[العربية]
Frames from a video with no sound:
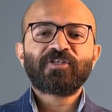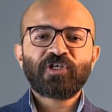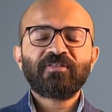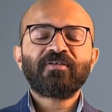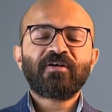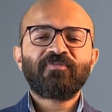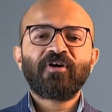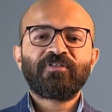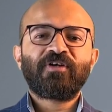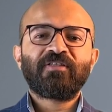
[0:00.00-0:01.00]
عشان تعرف
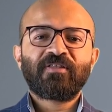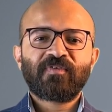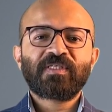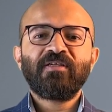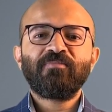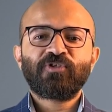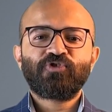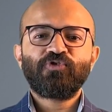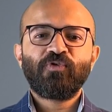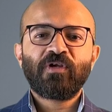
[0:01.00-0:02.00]
اكتر عن تفاصيل
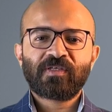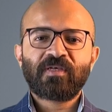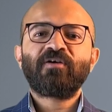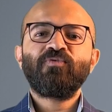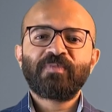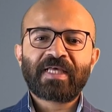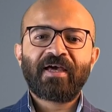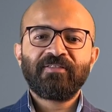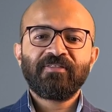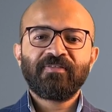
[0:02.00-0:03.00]
المشروع والاسعار
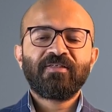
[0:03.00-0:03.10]
والمساحات